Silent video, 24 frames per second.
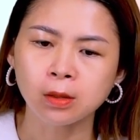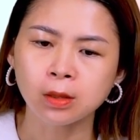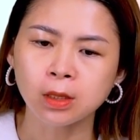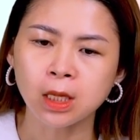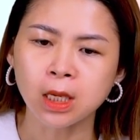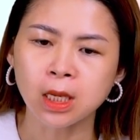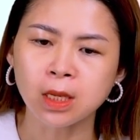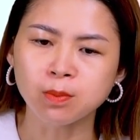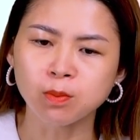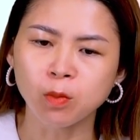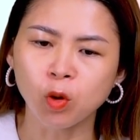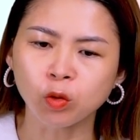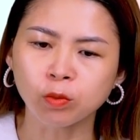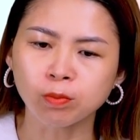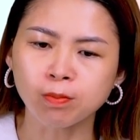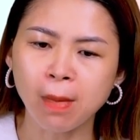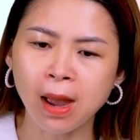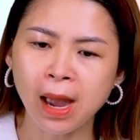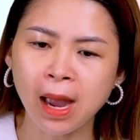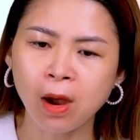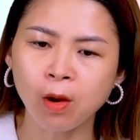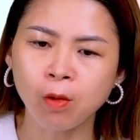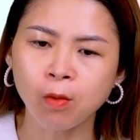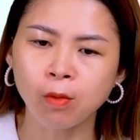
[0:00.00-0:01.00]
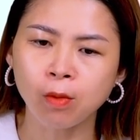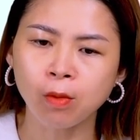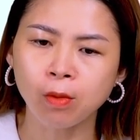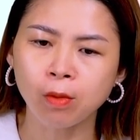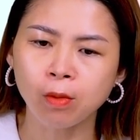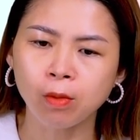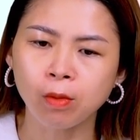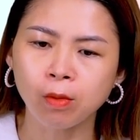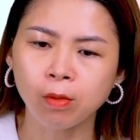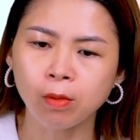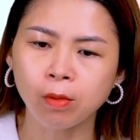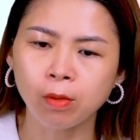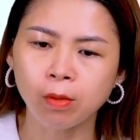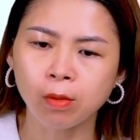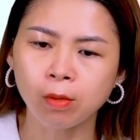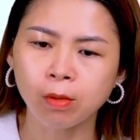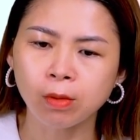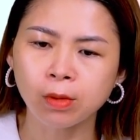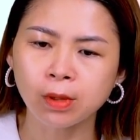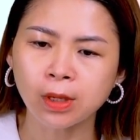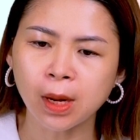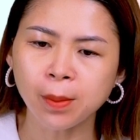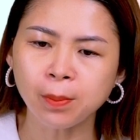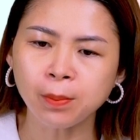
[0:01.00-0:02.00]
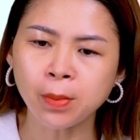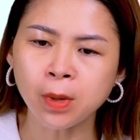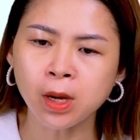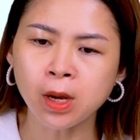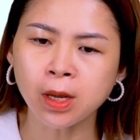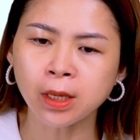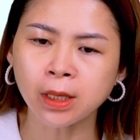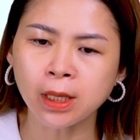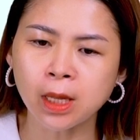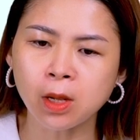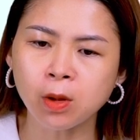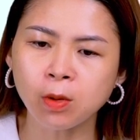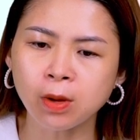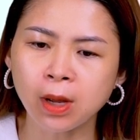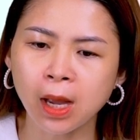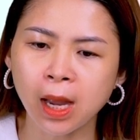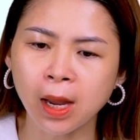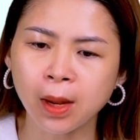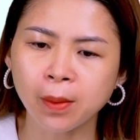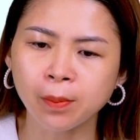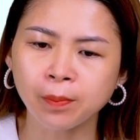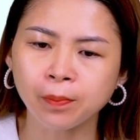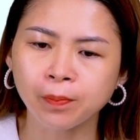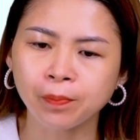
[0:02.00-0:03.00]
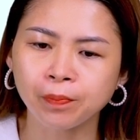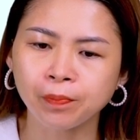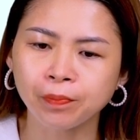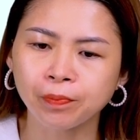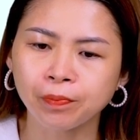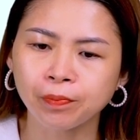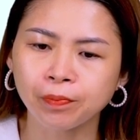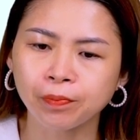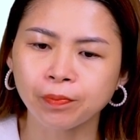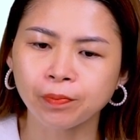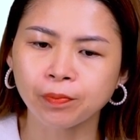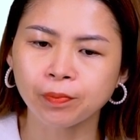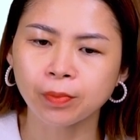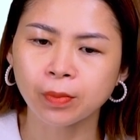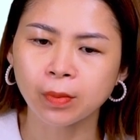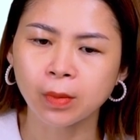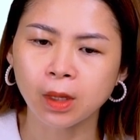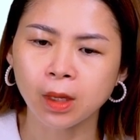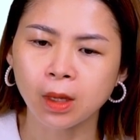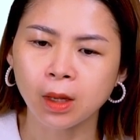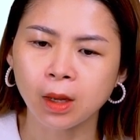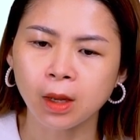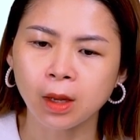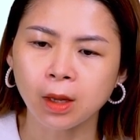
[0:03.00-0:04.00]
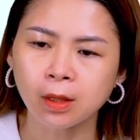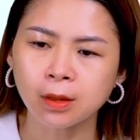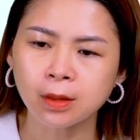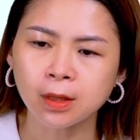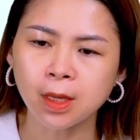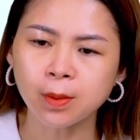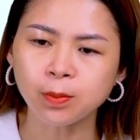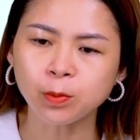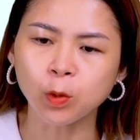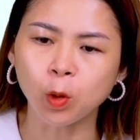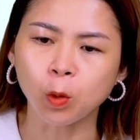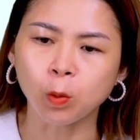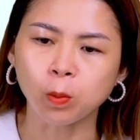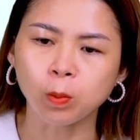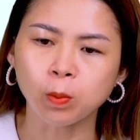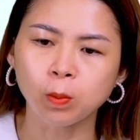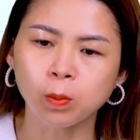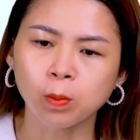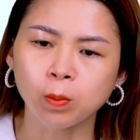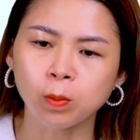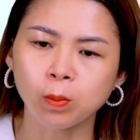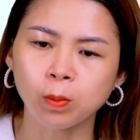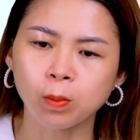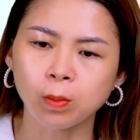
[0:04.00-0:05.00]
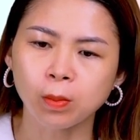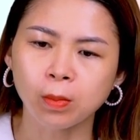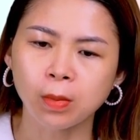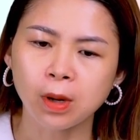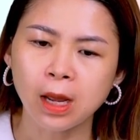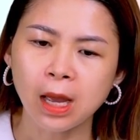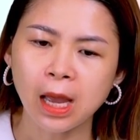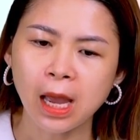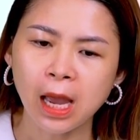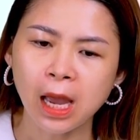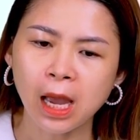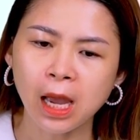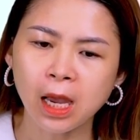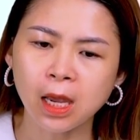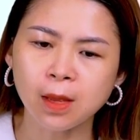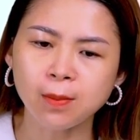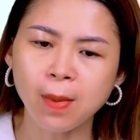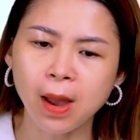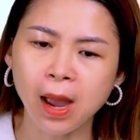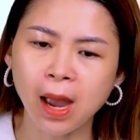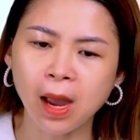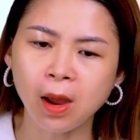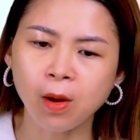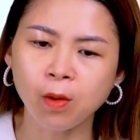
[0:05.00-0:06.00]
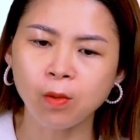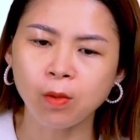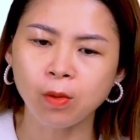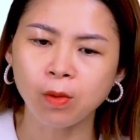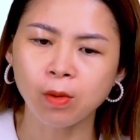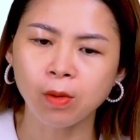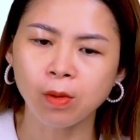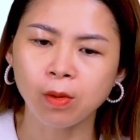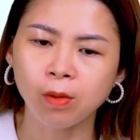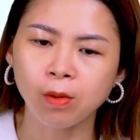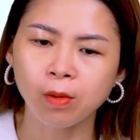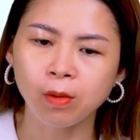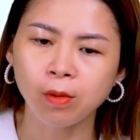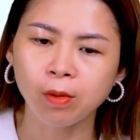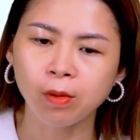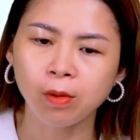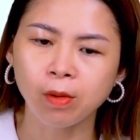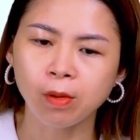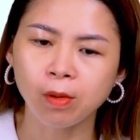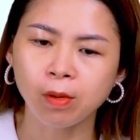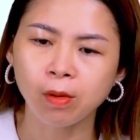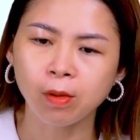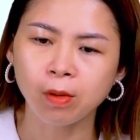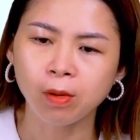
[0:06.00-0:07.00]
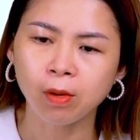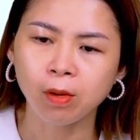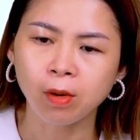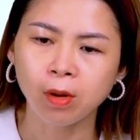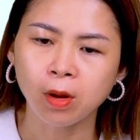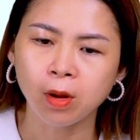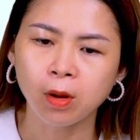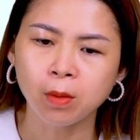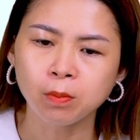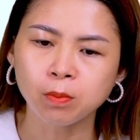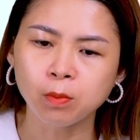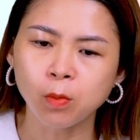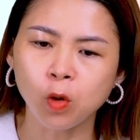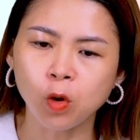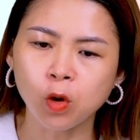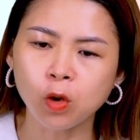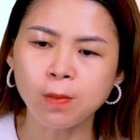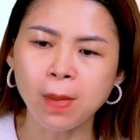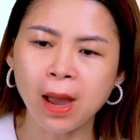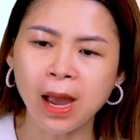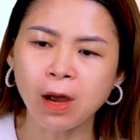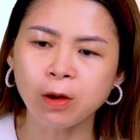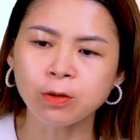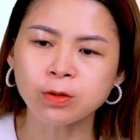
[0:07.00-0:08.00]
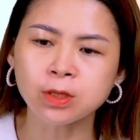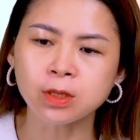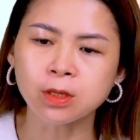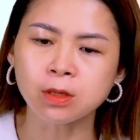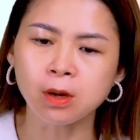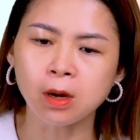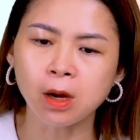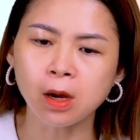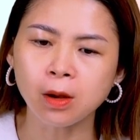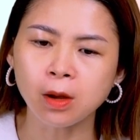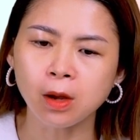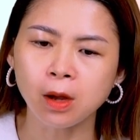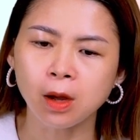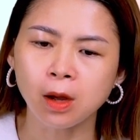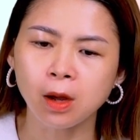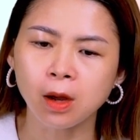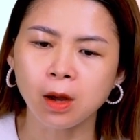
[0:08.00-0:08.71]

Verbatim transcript: thì một bao năm mươi ki lô gam. Tiếp tục hai bao mỗi bao chứa